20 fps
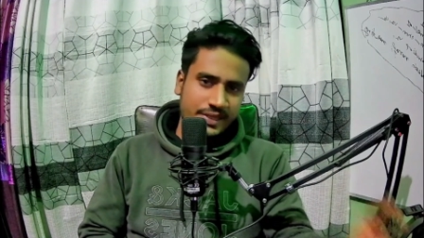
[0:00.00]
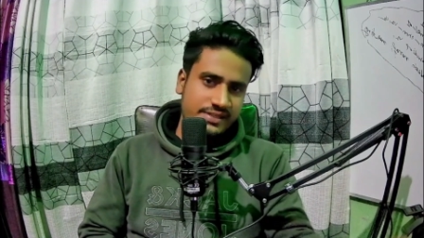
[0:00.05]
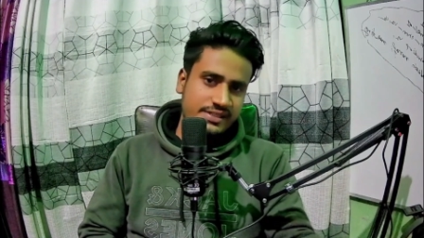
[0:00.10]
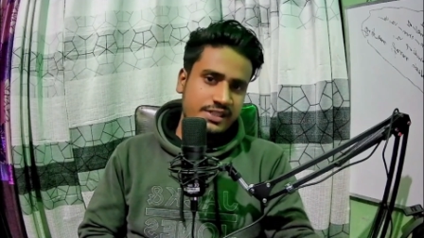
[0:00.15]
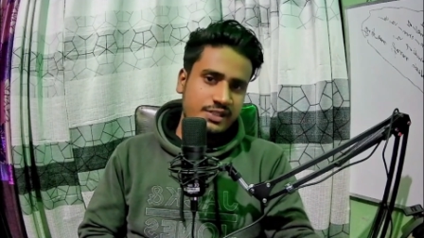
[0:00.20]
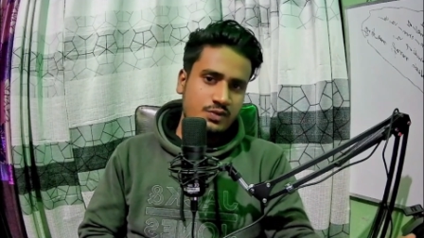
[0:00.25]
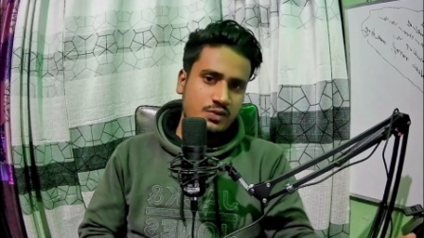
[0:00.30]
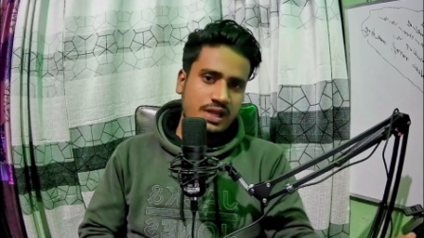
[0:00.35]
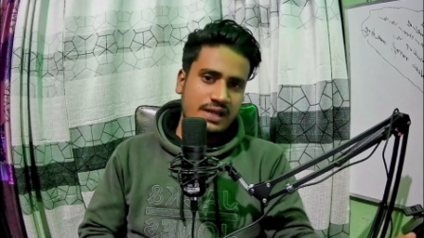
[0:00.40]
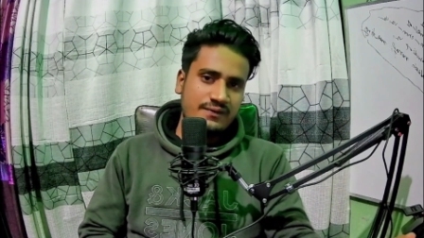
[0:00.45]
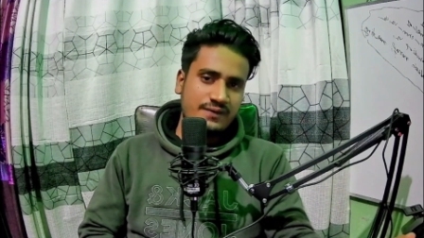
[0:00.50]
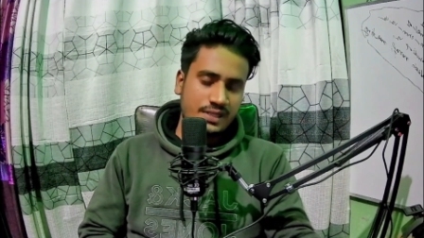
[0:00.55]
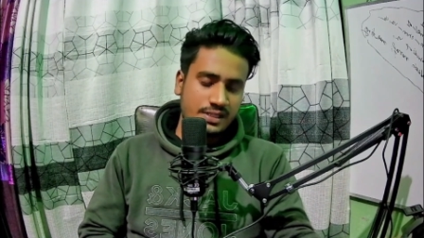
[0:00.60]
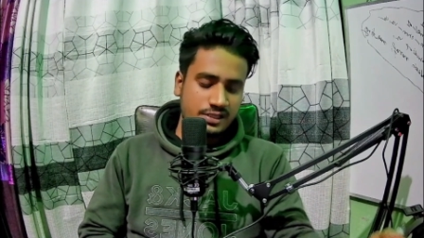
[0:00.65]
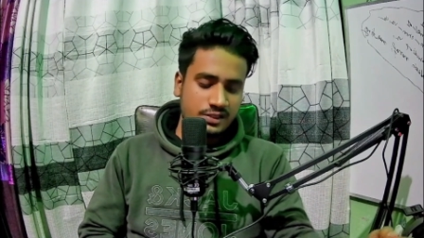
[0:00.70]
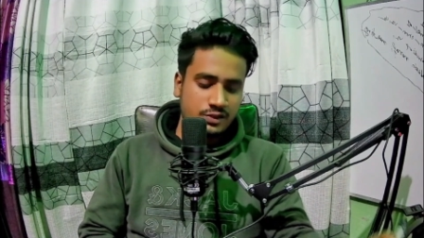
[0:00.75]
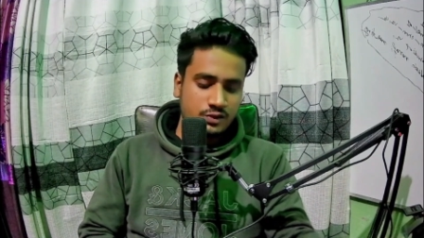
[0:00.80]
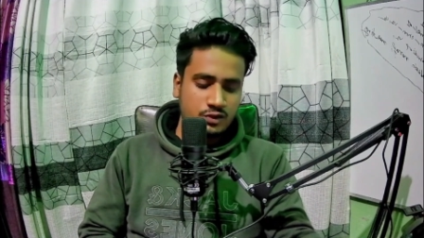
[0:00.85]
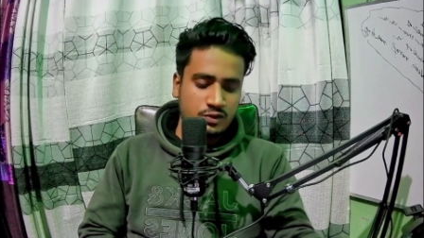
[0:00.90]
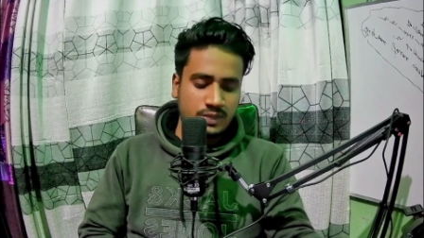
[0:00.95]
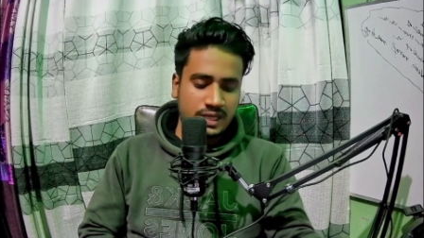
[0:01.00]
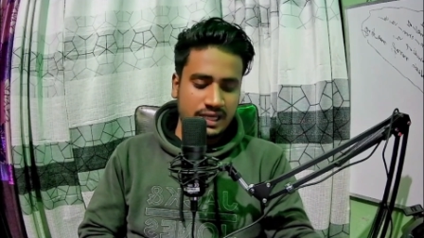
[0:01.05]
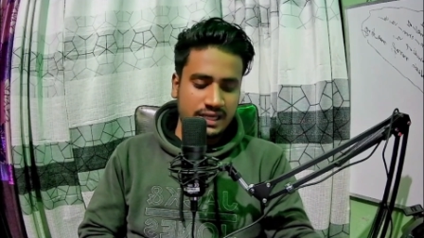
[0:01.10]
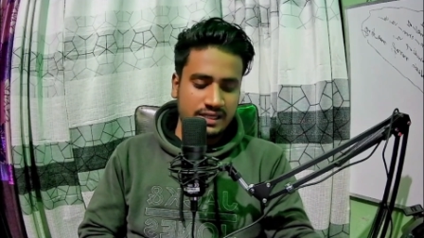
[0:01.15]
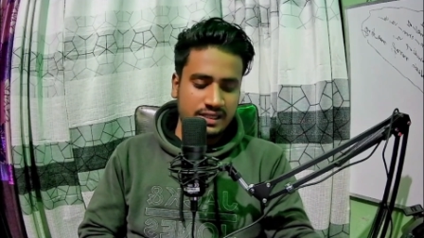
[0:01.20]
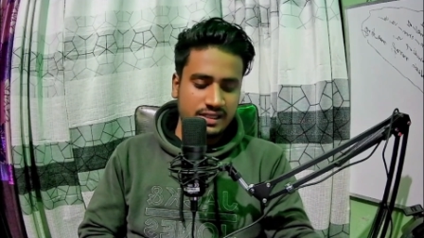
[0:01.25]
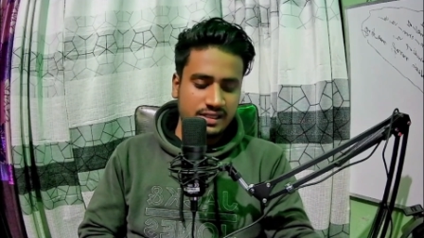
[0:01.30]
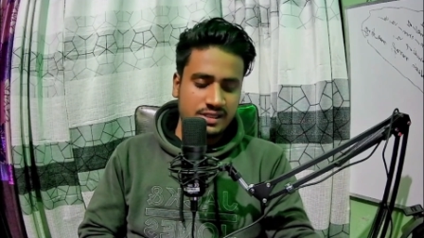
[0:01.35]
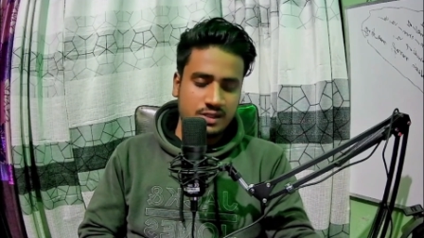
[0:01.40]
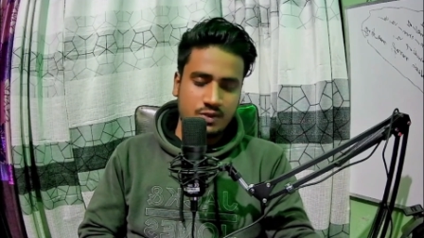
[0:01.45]
বেসিক টু অ্যাডভান্স ইউটিউব
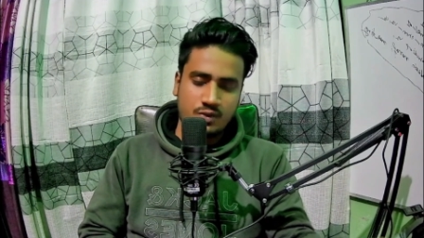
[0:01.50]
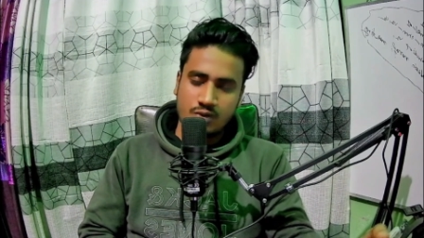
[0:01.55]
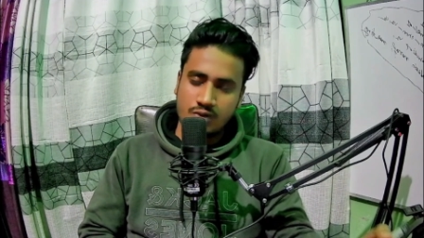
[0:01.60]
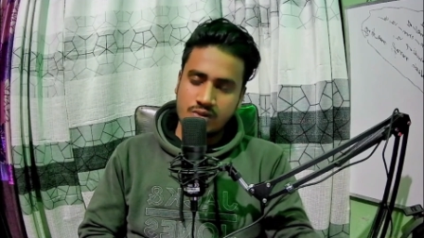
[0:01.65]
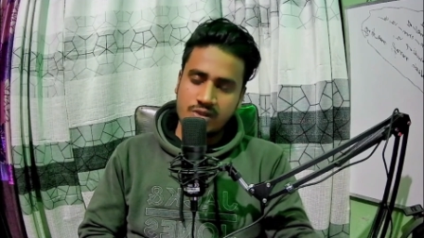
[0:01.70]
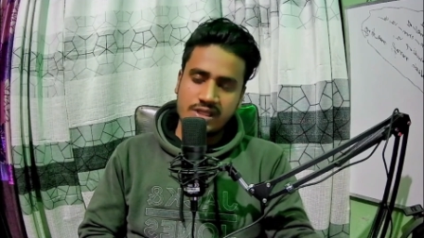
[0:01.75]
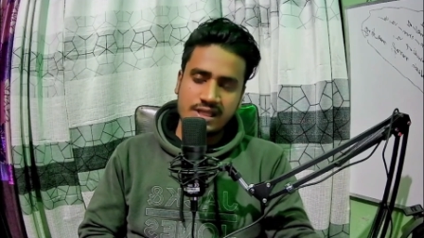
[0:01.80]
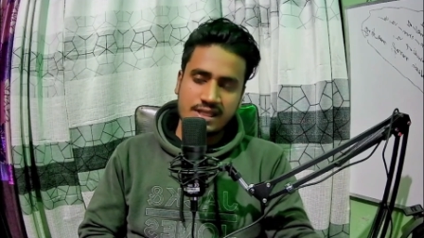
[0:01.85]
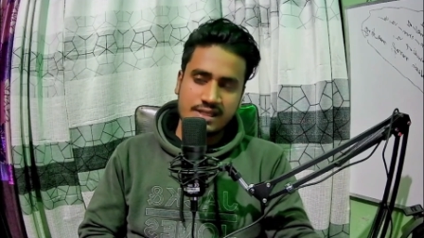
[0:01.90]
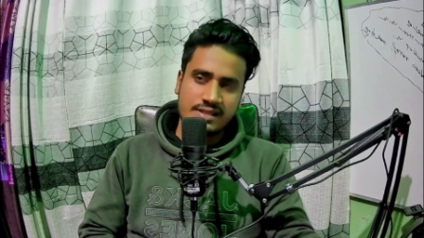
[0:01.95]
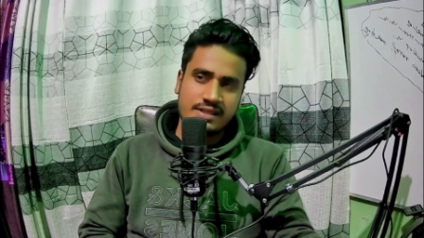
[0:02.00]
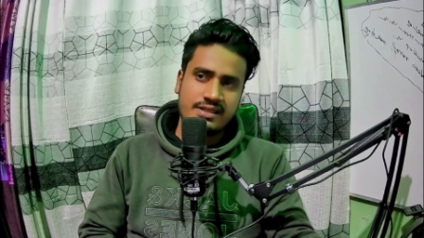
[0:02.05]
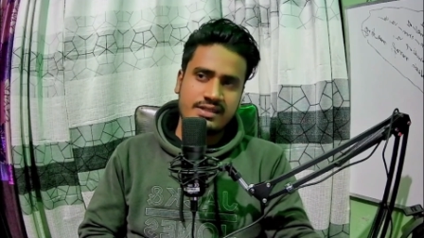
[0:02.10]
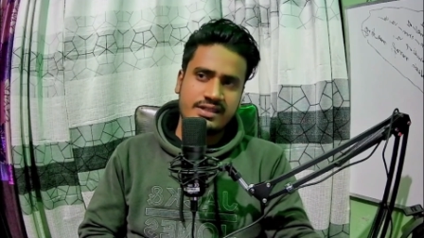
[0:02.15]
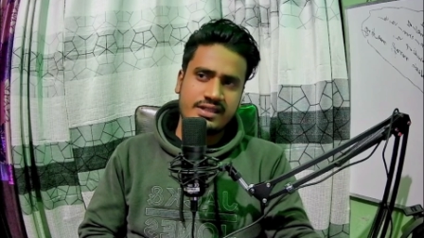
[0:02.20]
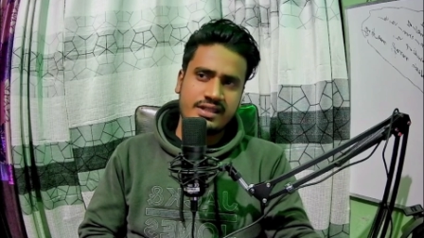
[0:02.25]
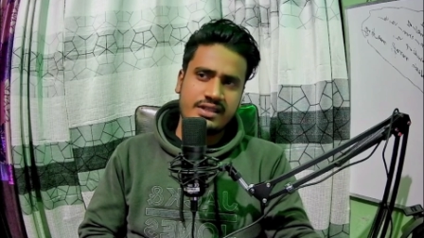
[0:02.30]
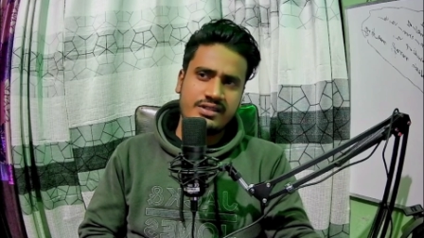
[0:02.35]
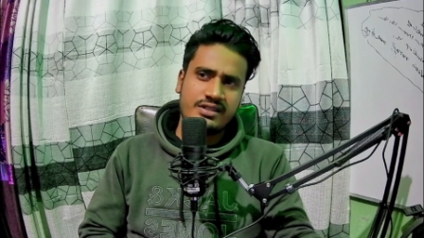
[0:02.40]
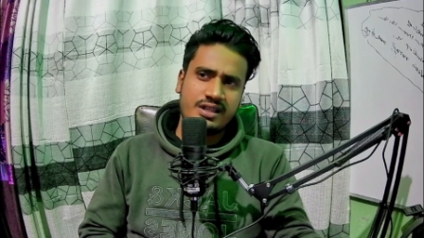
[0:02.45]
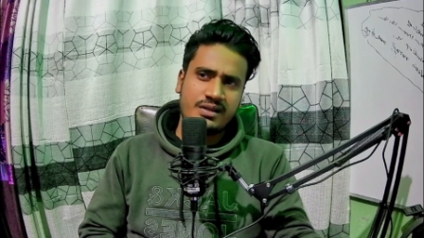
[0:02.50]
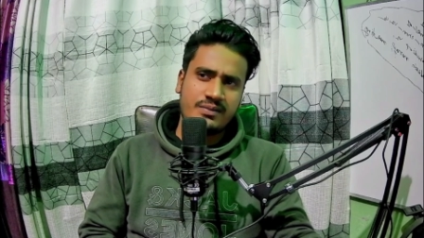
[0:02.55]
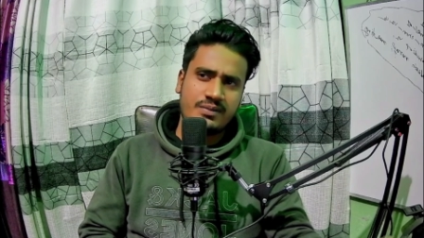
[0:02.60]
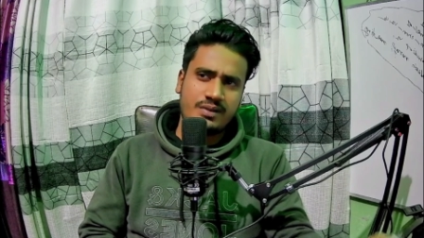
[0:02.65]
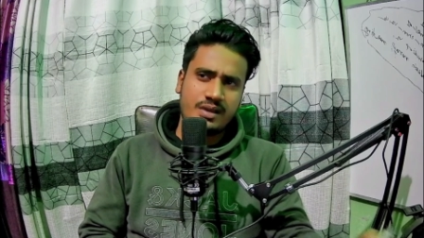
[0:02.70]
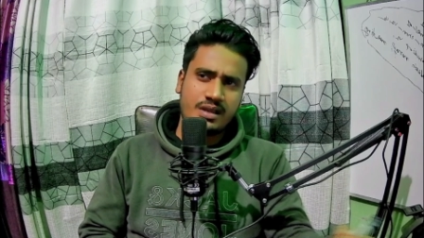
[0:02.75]
মার্কেটিং যে কোর্সটা আছে সেইটার